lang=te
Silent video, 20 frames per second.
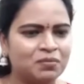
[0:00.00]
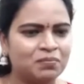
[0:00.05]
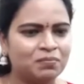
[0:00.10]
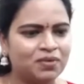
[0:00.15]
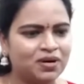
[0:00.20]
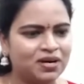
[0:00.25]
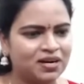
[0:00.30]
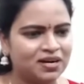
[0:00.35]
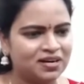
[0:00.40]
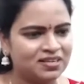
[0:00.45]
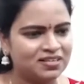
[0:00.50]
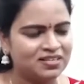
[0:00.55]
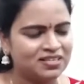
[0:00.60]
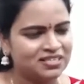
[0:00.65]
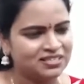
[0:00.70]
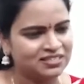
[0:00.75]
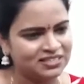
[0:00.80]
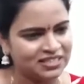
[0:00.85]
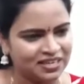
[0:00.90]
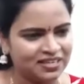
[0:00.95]
మా
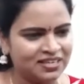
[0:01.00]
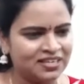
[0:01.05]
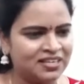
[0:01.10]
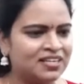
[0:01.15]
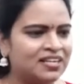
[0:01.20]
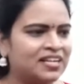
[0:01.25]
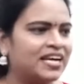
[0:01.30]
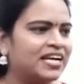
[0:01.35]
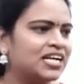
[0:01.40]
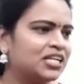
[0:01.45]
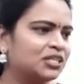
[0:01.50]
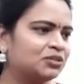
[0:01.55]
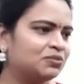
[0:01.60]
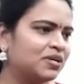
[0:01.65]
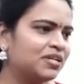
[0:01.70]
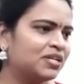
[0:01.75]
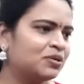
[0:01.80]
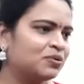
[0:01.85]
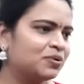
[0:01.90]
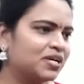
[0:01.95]
జగనన్న
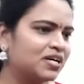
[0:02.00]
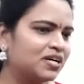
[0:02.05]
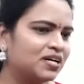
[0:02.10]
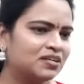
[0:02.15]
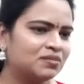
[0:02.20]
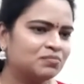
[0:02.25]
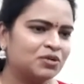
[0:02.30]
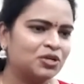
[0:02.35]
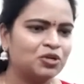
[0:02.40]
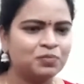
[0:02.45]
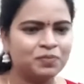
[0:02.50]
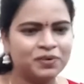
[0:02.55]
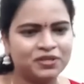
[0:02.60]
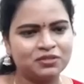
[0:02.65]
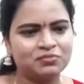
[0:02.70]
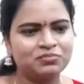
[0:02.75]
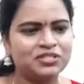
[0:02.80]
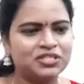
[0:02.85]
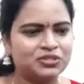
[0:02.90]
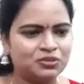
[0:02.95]
నాయకత్వాన్ని కూడా బలోపేతం
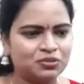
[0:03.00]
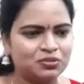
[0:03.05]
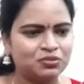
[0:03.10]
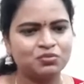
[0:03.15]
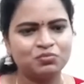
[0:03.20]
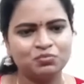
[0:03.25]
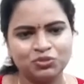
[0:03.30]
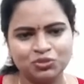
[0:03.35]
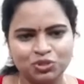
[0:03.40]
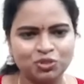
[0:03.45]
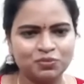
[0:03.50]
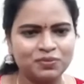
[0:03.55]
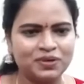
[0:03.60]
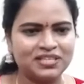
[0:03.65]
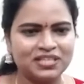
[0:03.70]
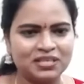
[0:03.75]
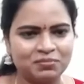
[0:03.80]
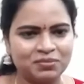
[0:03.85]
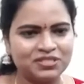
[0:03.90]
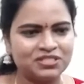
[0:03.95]
చేస్తూ ముందుకు
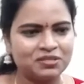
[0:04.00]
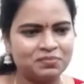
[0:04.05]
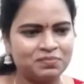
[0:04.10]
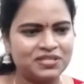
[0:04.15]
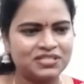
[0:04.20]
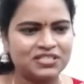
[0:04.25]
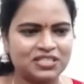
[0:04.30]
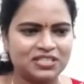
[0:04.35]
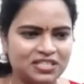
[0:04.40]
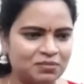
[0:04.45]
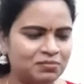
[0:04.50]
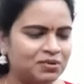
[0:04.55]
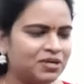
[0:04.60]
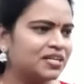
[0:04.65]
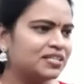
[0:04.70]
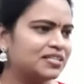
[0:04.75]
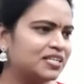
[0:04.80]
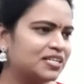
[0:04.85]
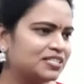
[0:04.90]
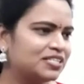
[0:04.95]
వెళ్తామని చెప్పి సందర్భంగా
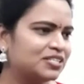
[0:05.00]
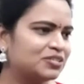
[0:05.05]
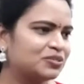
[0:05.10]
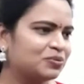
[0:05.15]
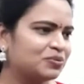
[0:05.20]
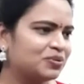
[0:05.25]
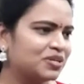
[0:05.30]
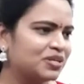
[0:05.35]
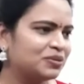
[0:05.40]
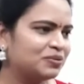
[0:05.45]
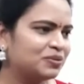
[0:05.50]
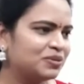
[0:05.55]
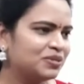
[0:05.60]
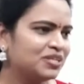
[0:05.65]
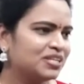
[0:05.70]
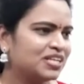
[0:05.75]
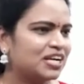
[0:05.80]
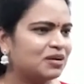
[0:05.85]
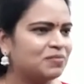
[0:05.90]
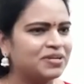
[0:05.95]
తెలియజేసుకుంటున్నాను
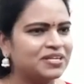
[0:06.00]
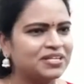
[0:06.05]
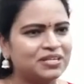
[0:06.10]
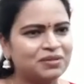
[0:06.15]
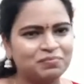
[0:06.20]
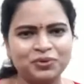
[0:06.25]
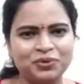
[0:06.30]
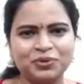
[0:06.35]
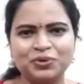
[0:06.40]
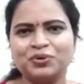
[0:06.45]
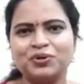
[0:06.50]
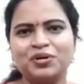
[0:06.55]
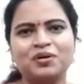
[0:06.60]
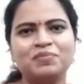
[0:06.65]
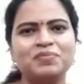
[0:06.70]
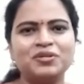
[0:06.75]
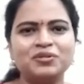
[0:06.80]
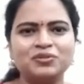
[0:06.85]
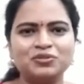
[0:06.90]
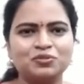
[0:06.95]
కాబట్టి ఎప్పుడూ కూడా
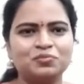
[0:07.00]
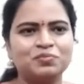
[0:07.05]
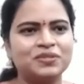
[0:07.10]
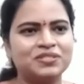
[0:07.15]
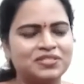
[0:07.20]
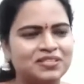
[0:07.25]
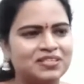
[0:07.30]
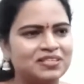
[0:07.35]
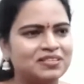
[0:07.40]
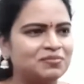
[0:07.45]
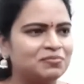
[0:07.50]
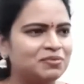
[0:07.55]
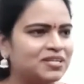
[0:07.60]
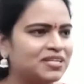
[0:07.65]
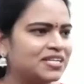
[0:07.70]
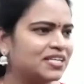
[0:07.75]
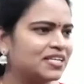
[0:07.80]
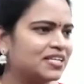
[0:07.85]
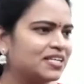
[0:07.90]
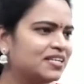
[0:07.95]
మీరు
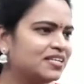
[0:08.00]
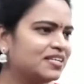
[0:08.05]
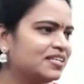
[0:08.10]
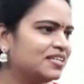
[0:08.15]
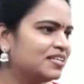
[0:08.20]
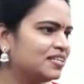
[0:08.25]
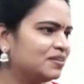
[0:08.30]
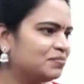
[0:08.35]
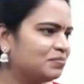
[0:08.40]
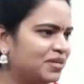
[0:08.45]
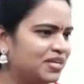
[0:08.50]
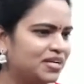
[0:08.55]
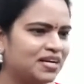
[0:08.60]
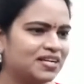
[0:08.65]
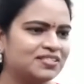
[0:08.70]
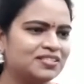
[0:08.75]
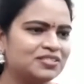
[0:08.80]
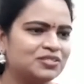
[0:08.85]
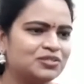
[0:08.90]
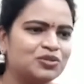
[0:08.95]
చూపించినటువంటి మీ
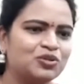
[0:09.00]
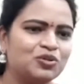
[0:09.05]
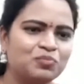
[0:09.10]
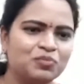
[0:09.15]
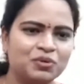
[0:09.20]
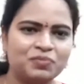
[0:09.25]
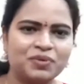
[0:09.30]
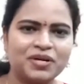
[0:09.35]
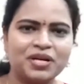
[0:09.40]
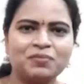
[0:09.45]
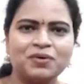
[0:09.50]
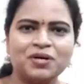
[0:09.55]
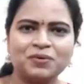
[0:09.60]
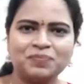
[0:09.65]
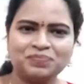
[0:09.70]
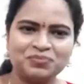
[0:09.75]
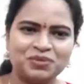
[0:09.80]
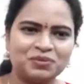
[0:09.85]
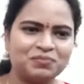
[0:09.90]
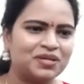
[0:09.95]
ఆశీస్సులు మీ ప్రేమ
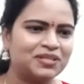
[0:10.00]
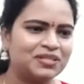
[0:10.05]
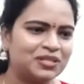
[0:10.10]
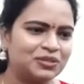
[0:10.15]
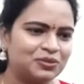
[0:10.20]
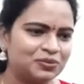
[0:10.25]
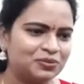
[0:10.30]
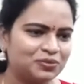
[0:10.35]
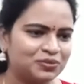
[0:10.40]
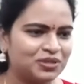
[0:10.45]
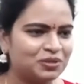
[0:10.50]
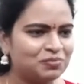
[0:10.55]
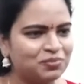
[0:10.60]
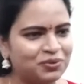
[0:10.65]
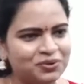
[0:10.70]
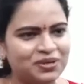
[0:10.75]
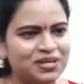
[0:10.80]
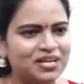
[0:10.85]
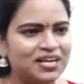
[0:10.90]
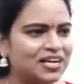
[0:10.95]
మీ మద్దతు
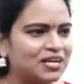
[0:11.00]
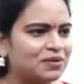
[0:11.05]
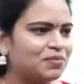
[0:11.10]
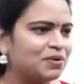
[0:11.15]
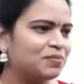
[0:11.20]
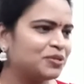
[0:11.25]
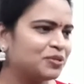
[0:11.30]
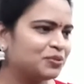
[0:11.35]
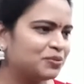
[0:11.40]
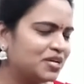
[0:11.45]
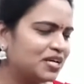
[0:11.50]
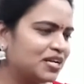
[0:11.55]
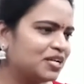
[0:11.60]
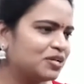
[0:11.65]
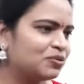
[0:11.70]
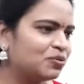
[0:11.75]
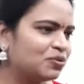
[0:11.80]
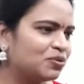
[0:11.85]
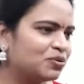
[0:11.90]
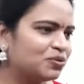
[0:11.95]
ఎప్పుడూ ఇలాగే మా మీద
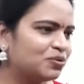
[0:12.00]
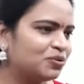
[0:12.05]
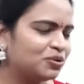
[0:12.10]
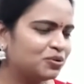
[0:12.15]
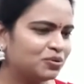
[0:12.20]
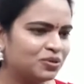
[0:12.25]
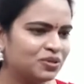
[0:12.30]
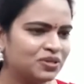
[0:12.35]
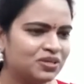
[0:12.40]
ఉండాలని కోరుకుంటూ